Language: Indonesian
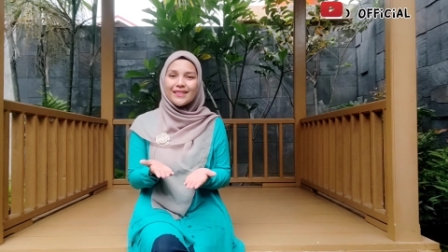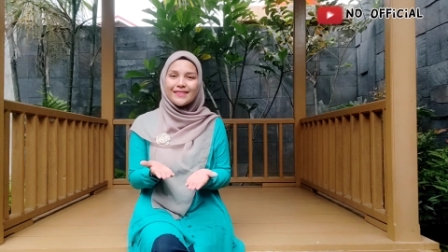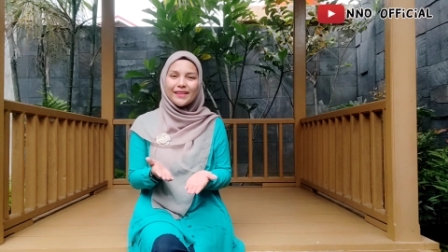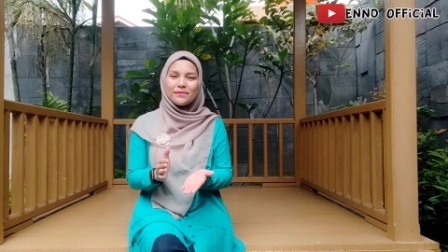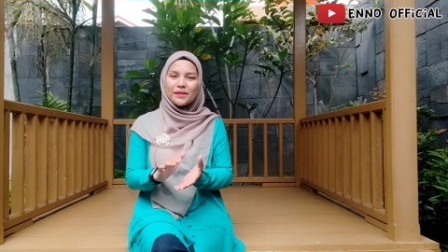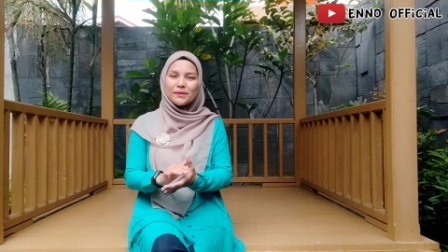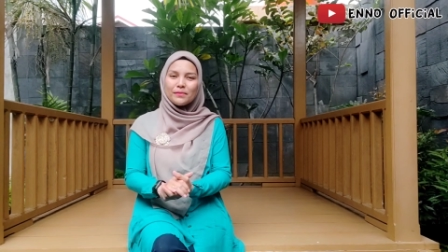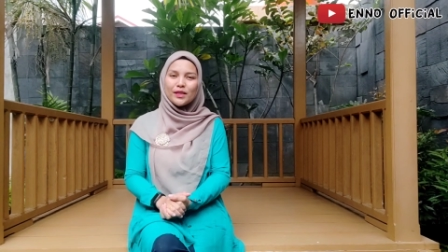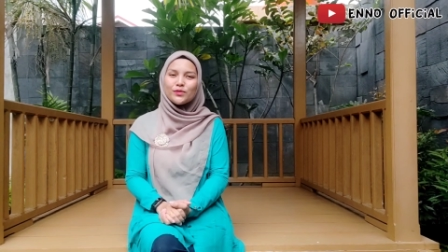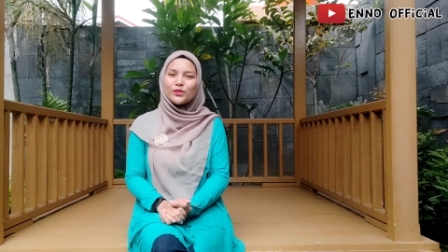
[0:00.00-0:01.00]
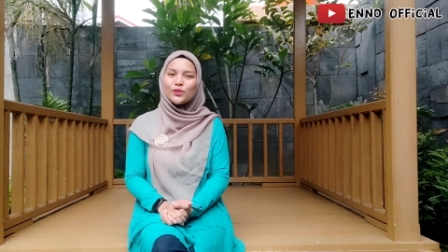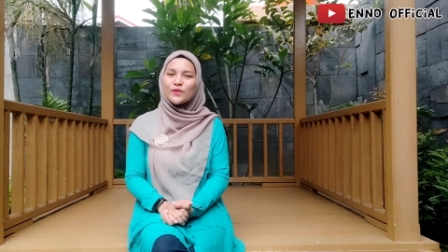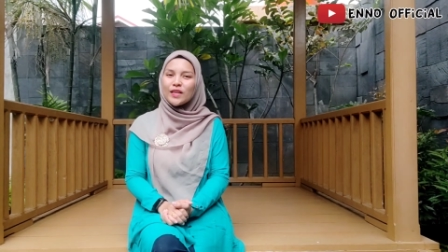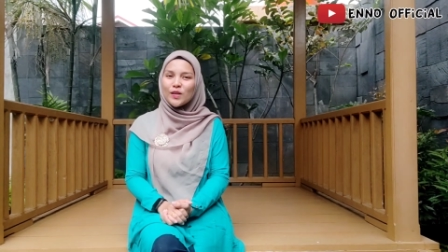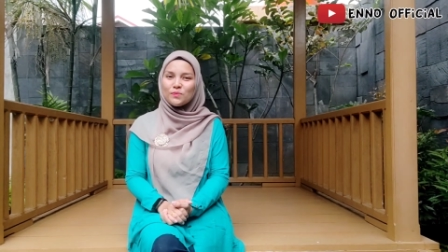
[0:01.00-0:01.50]
kasih ya teman-teman
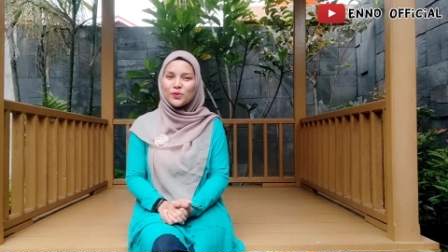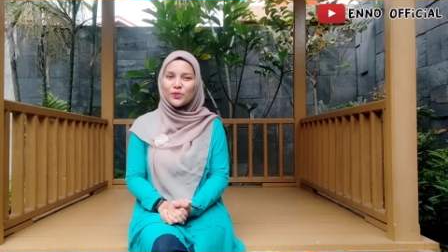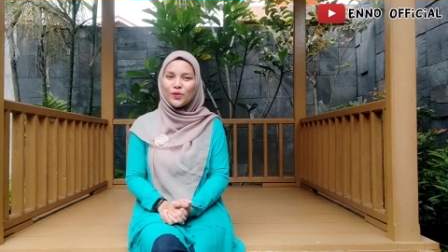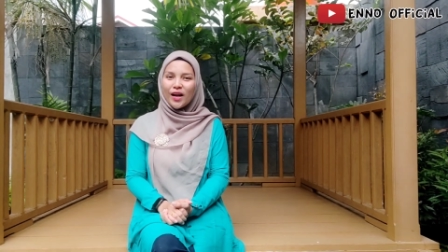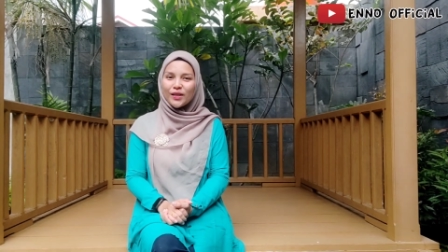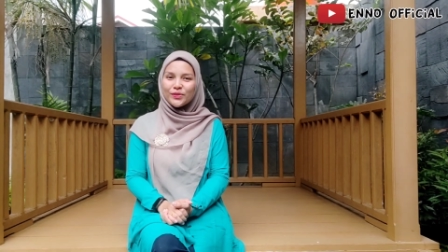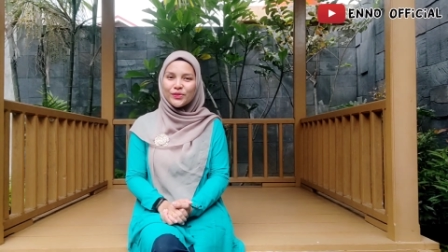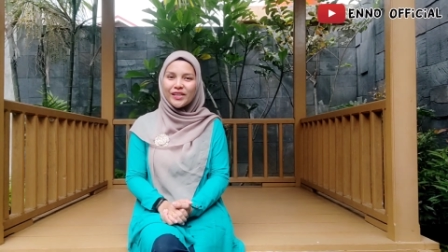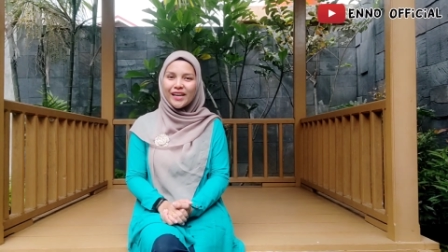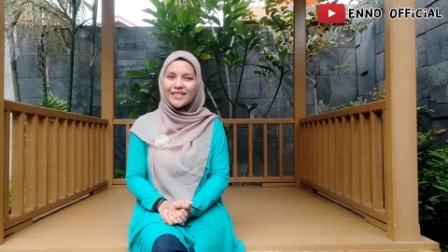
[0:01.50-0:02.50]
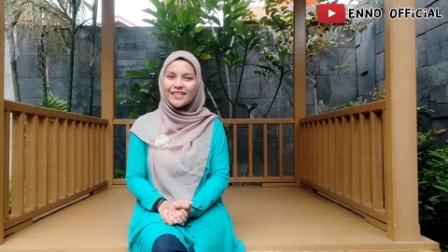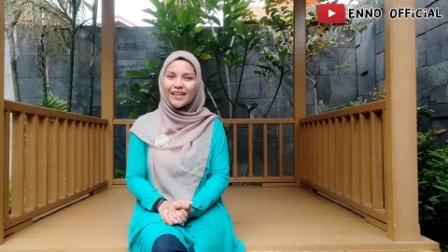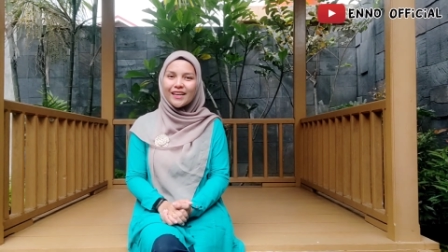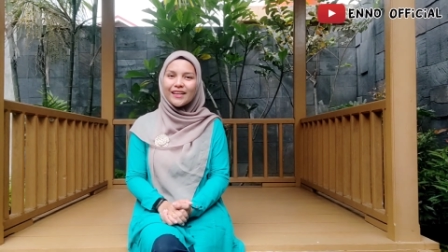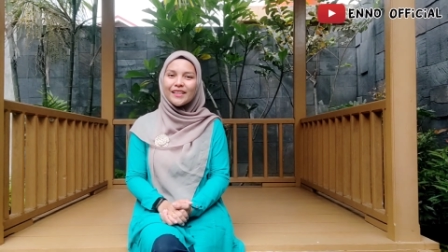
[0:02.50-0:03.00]
untuk selalu mendukung aku dengan
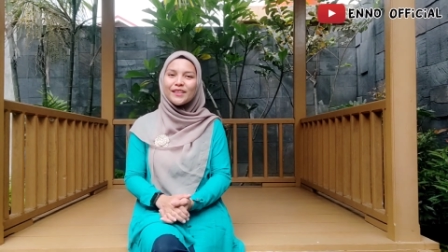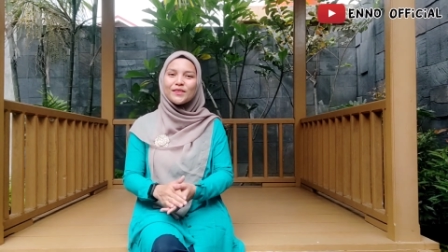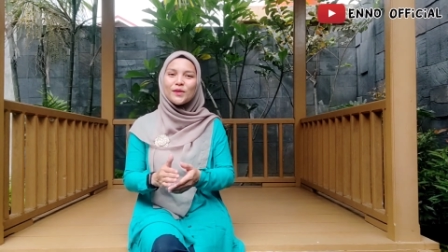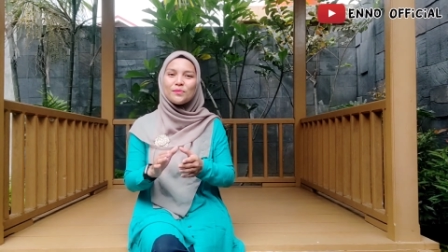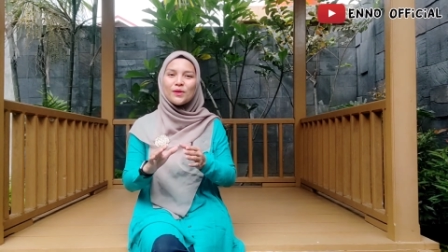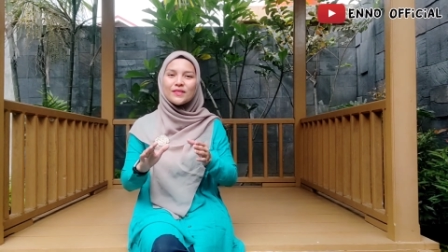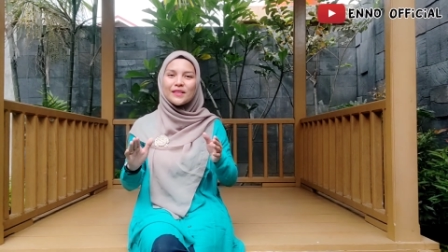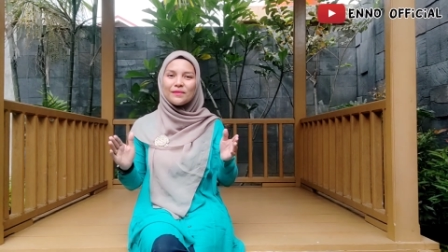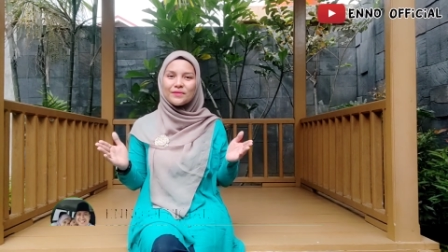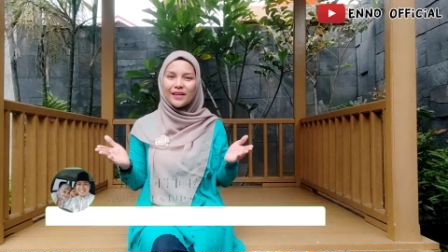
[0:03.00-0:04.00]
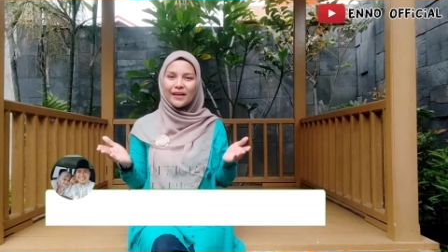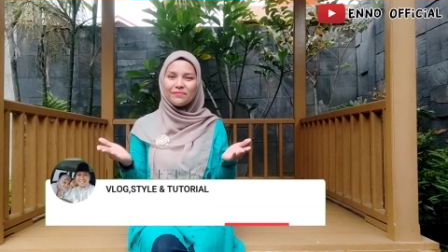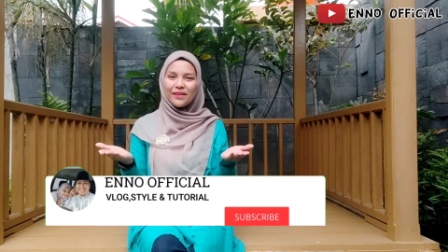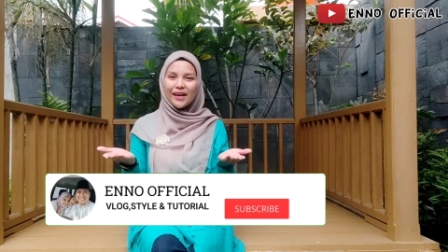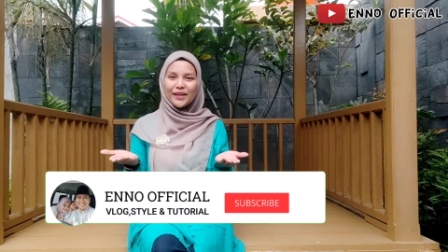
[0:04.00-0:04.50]
cara klik tombol
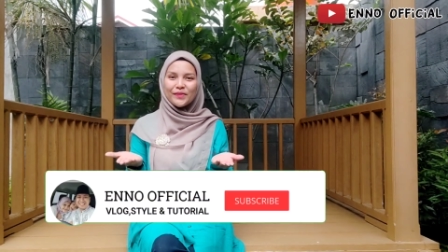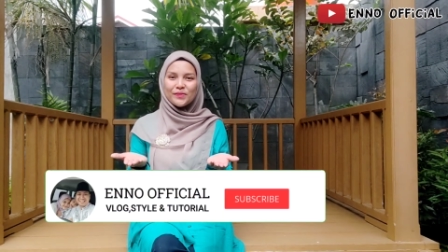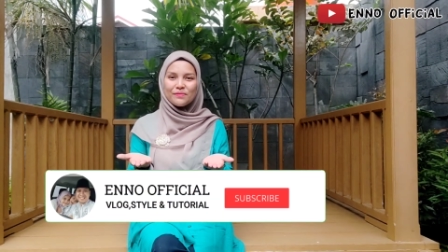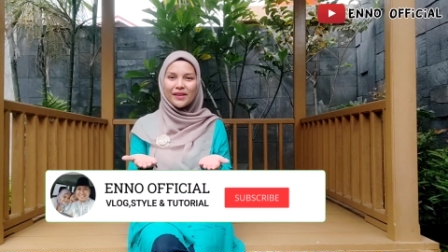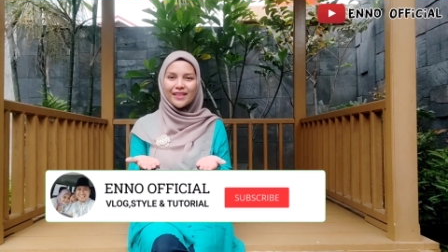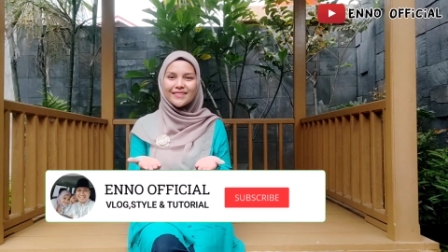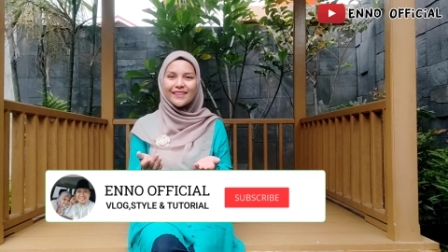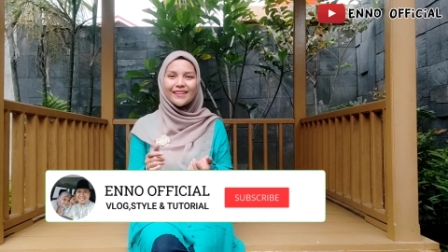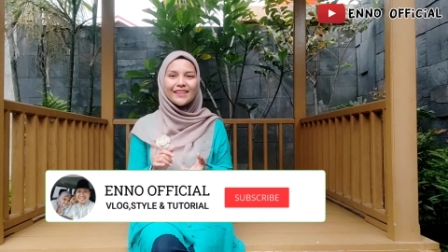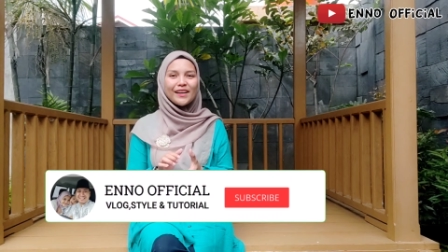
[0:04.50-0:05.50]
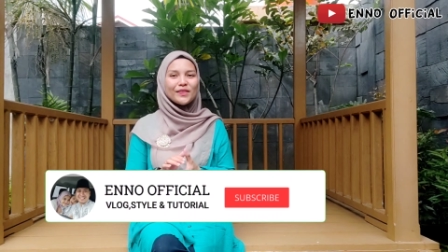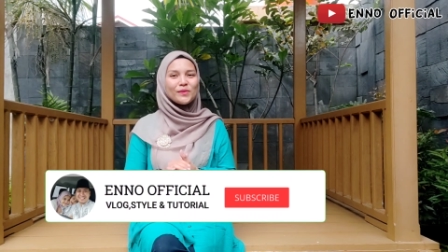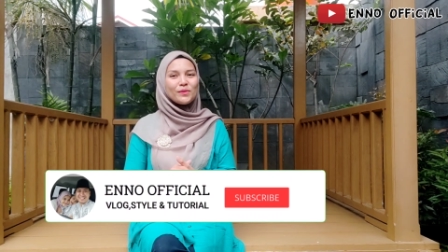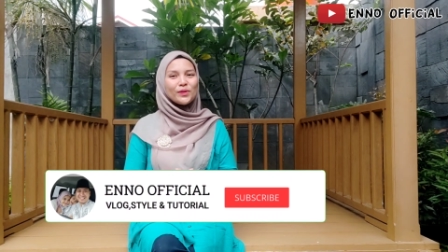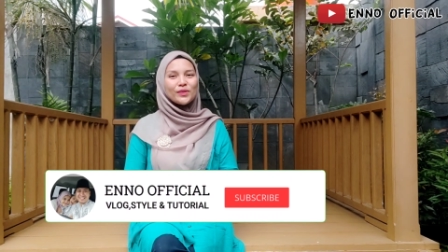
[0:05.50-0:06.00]
subscribe, like, komen, serta tekan
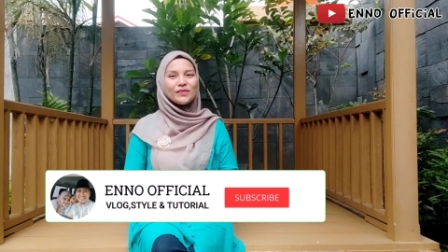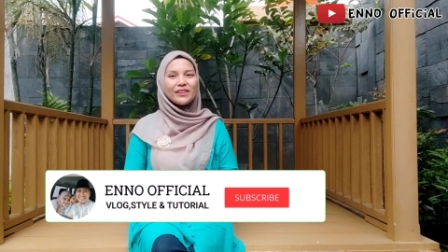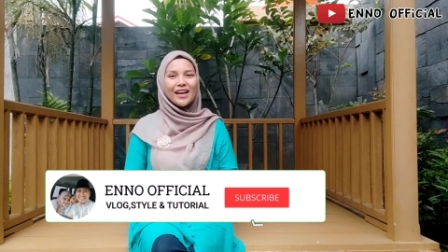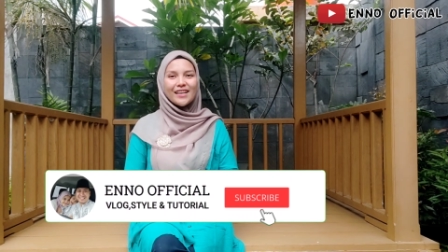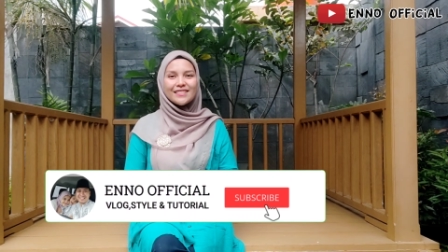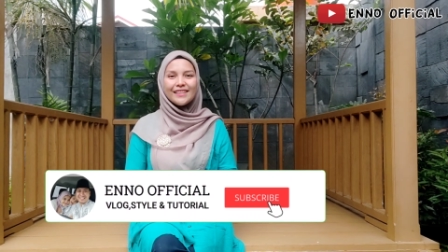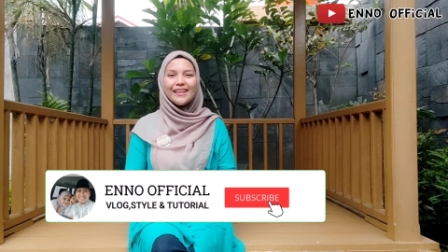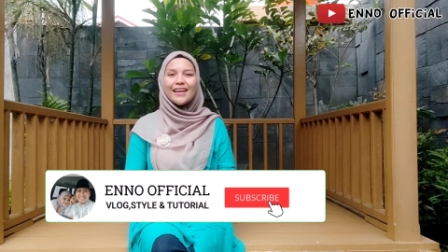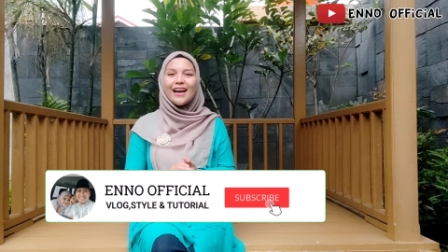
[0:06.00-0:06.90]
tombol notifikasi